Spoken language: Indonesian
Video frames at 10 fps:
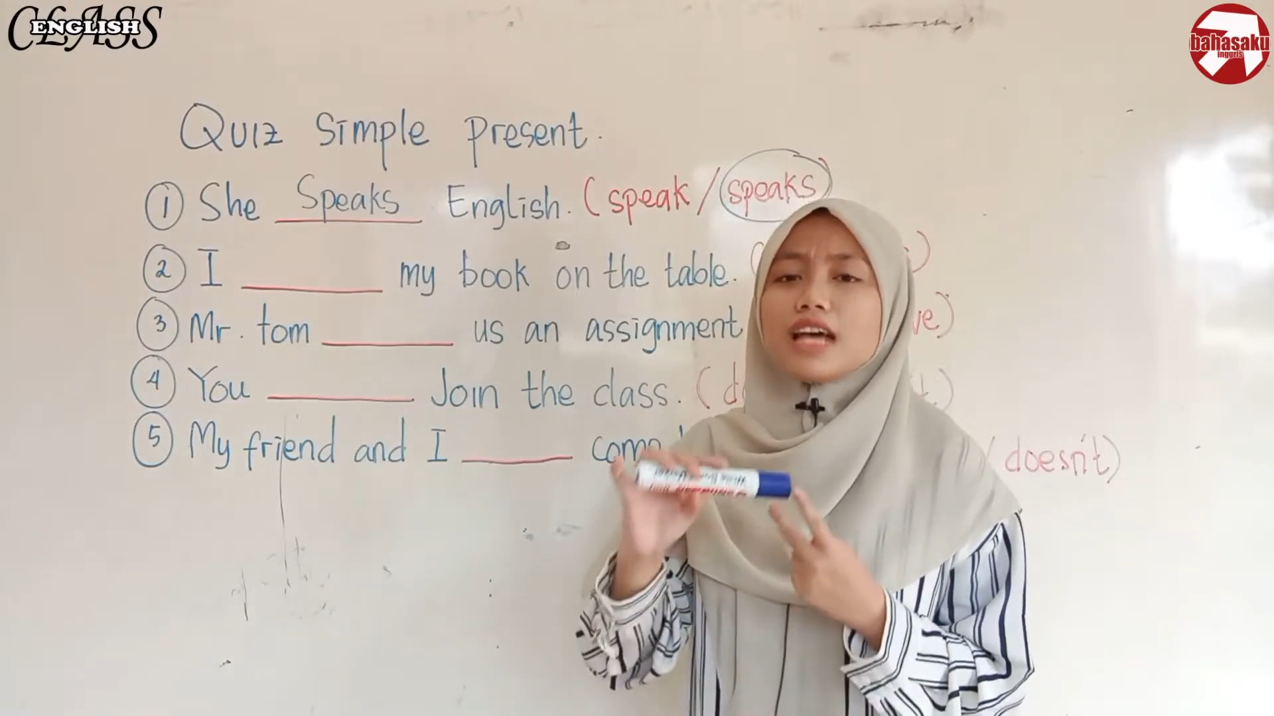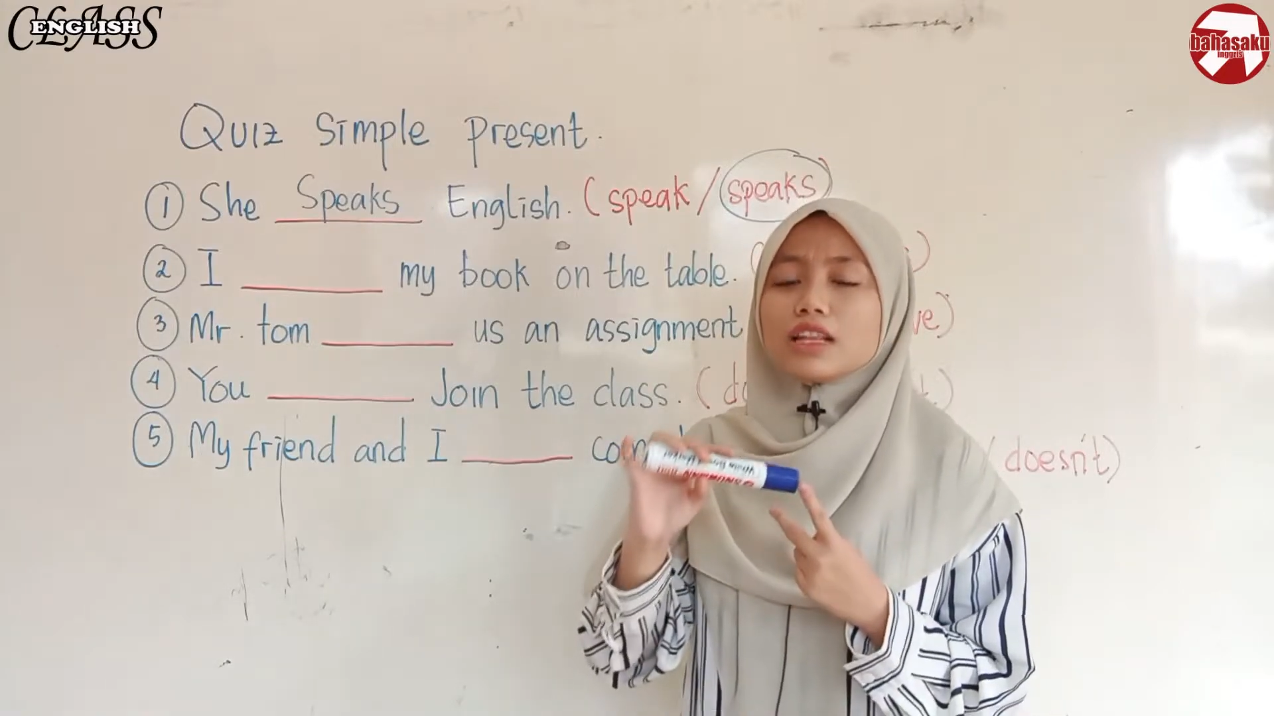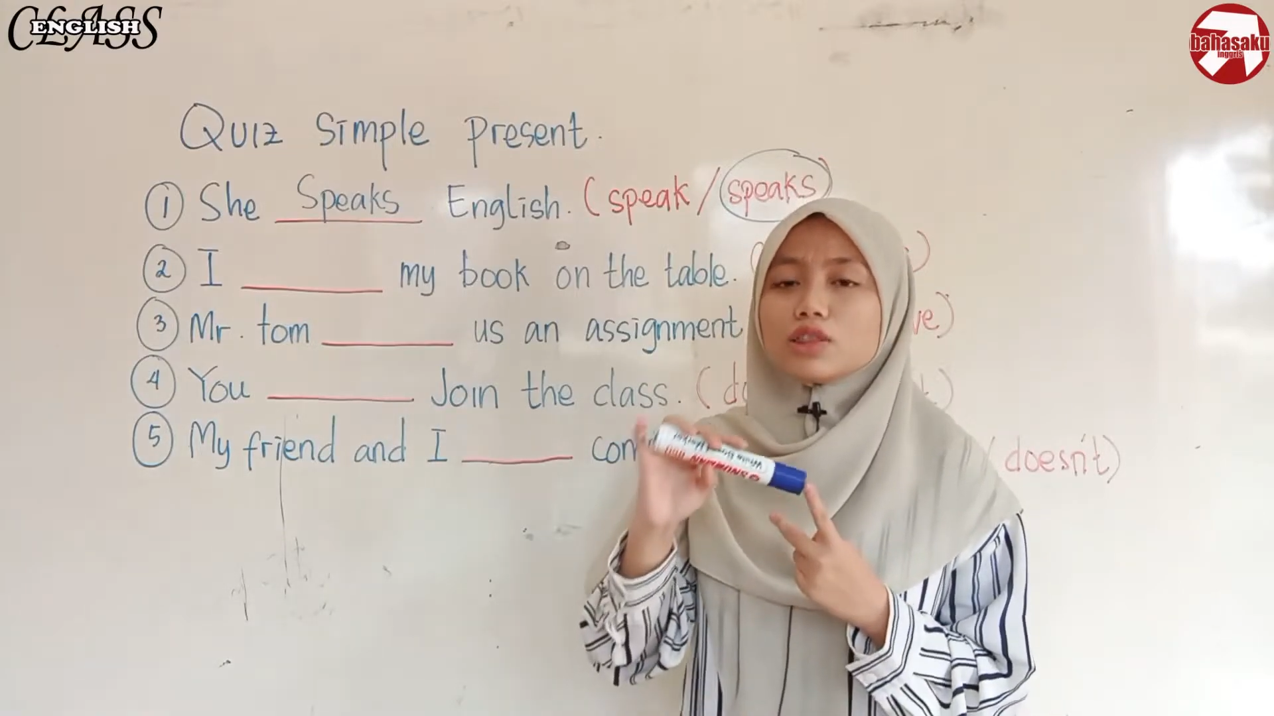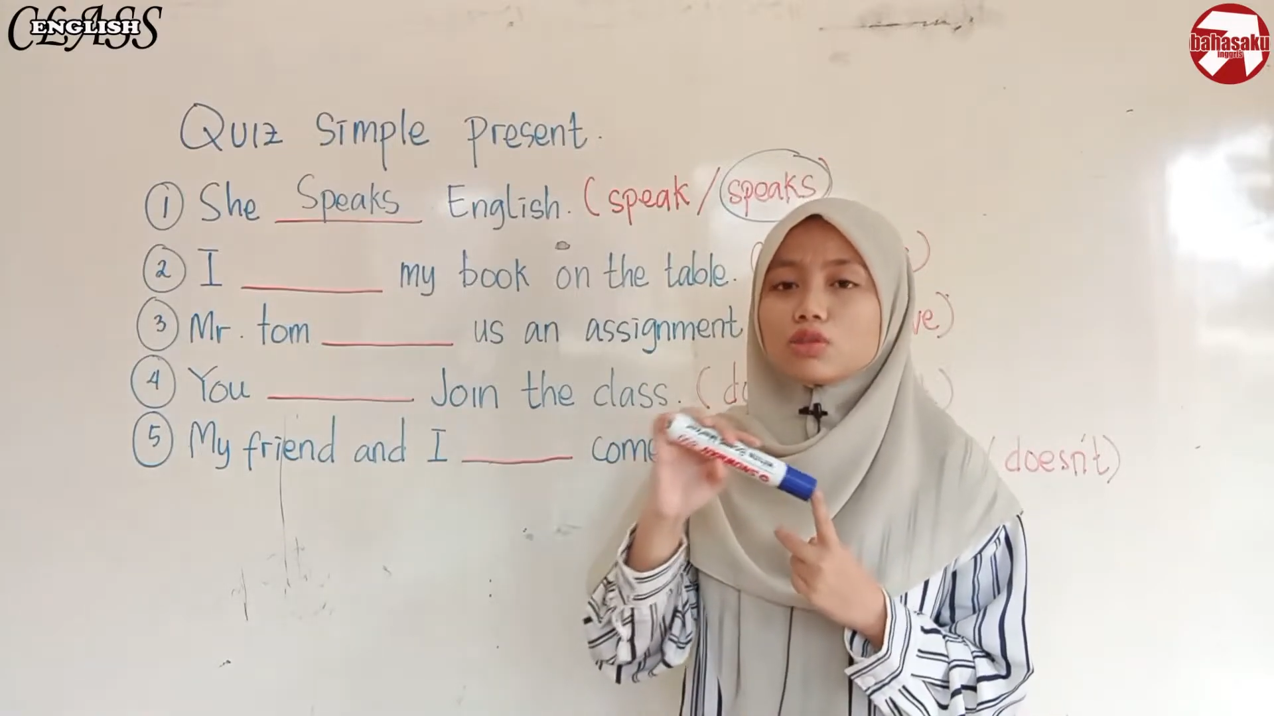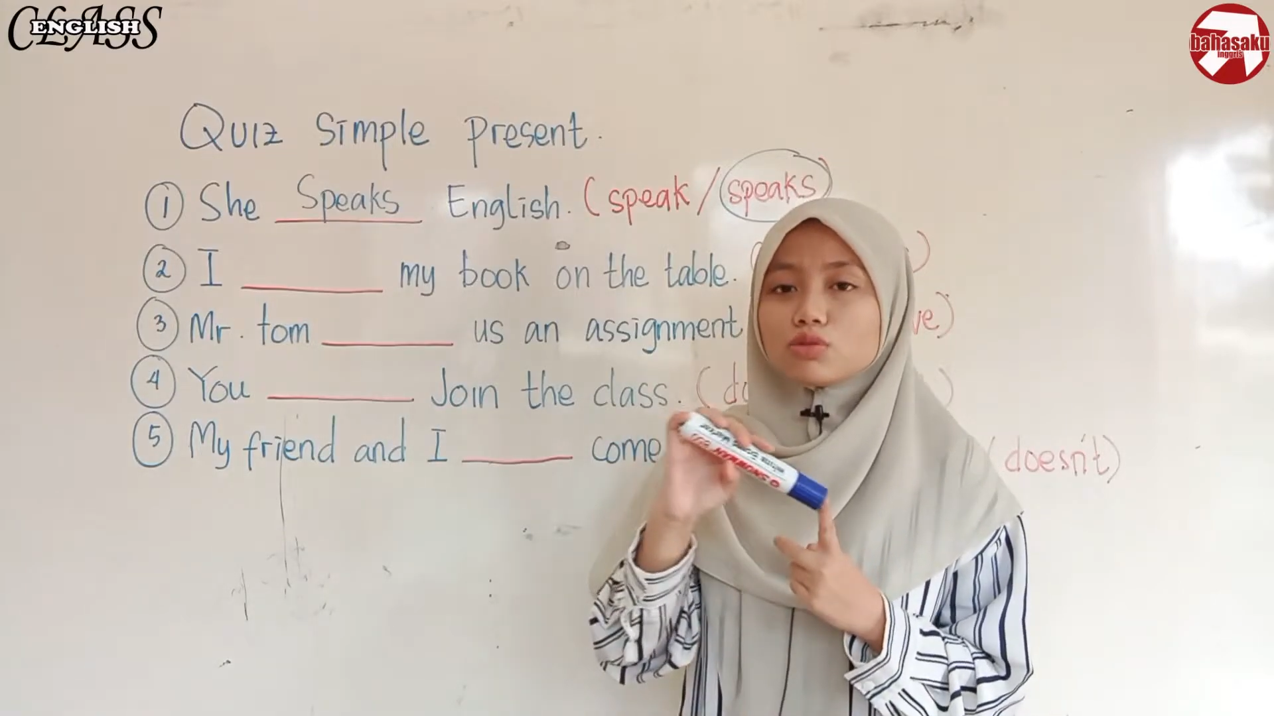
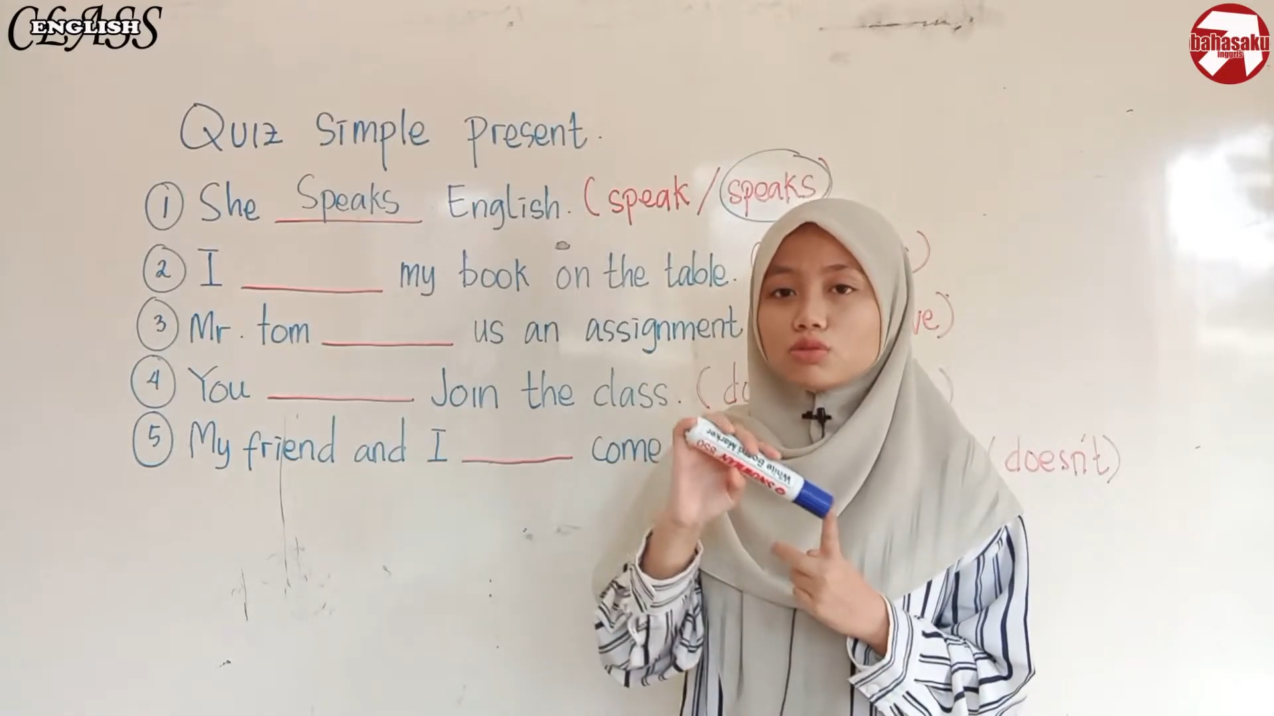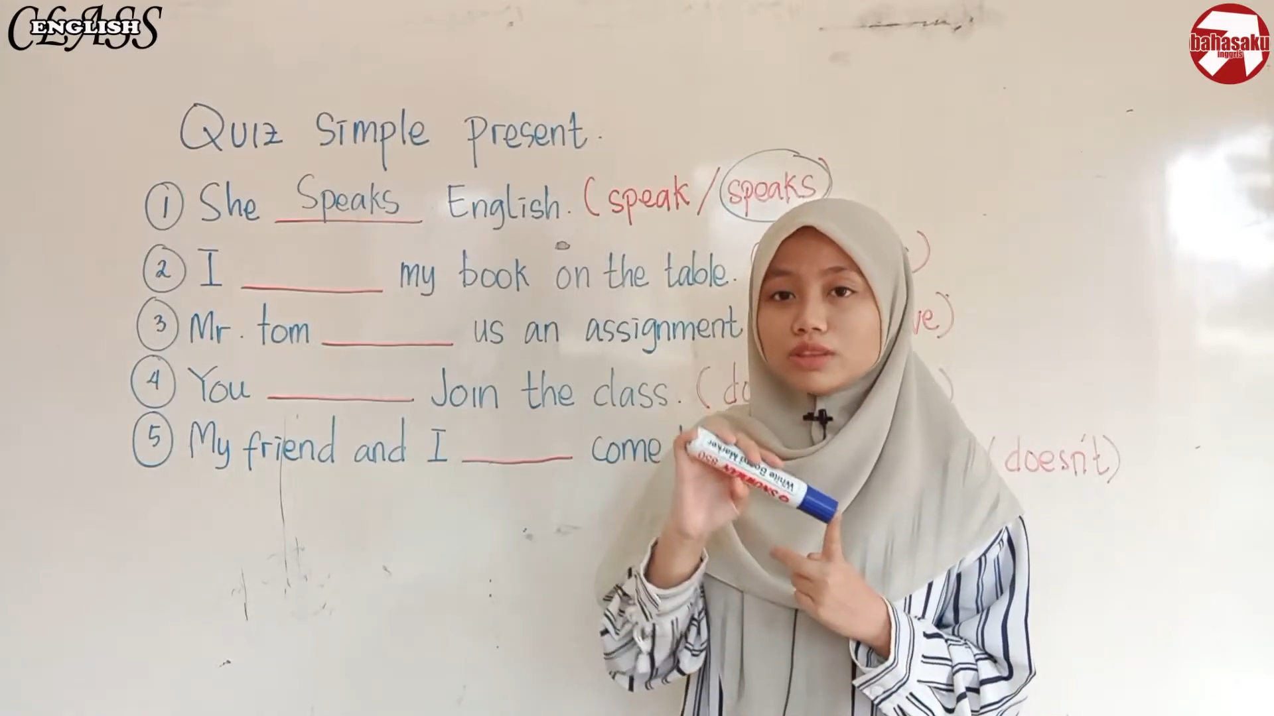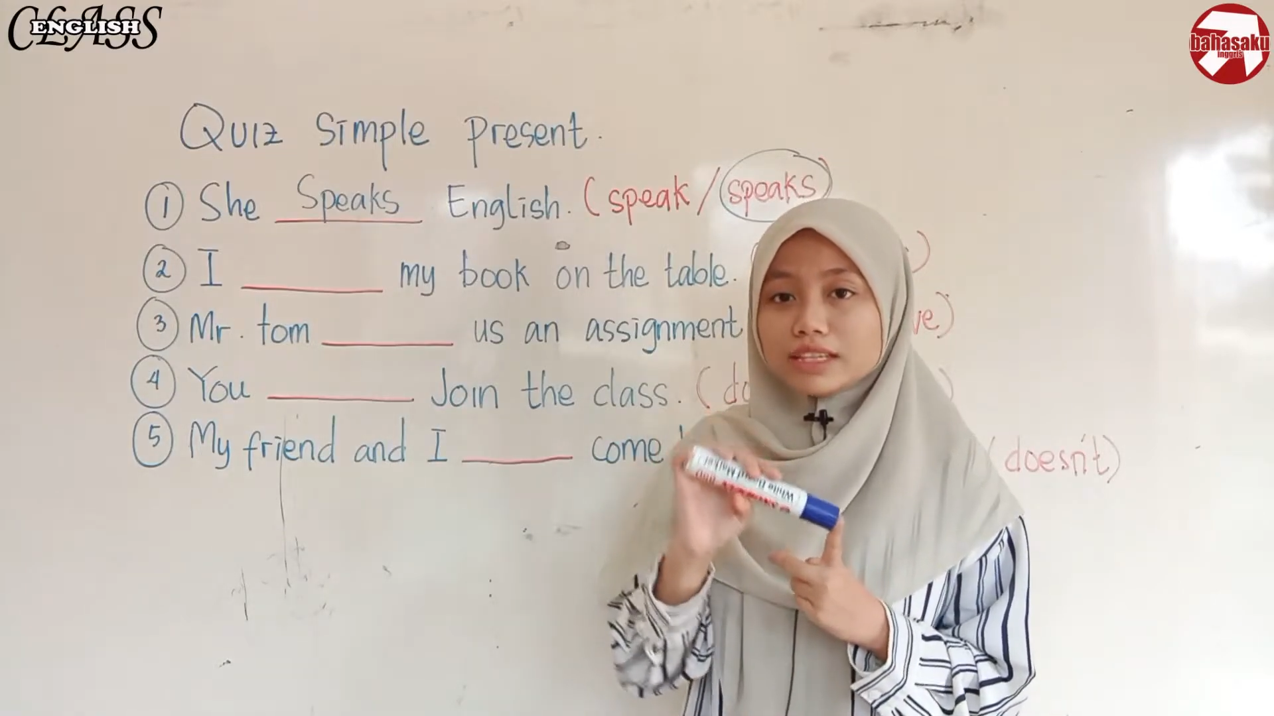satu